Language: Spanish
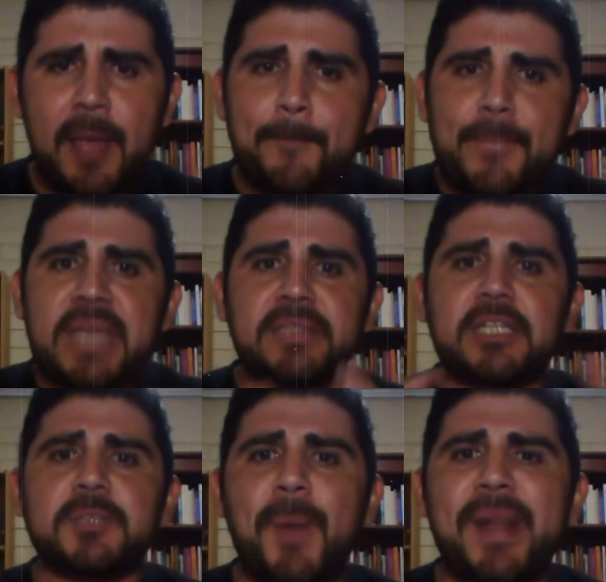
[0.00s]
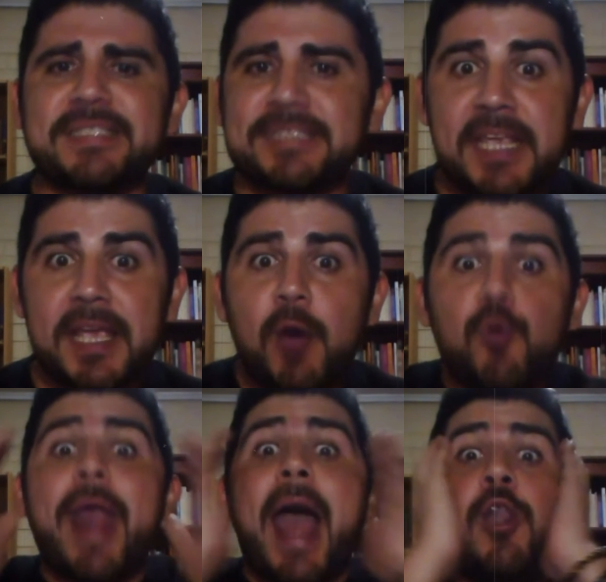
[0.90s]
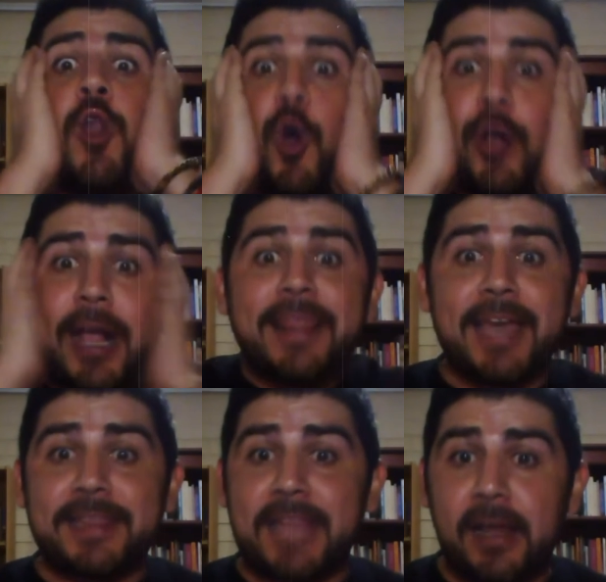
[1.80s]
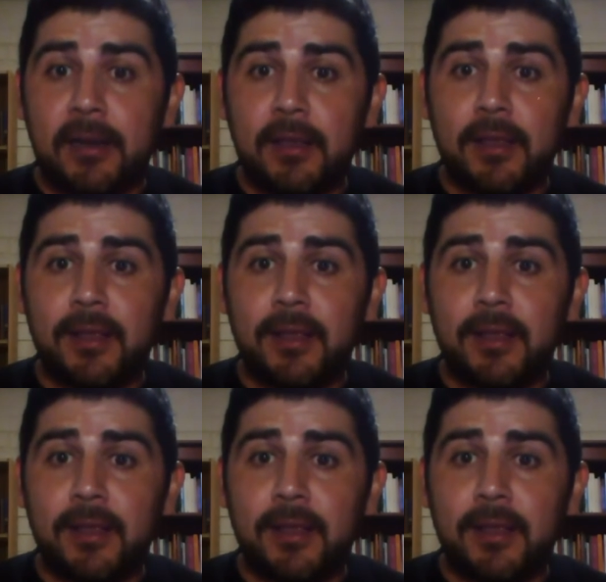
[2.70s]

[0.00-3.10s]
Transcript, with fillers: mientras parecía una loca de atar.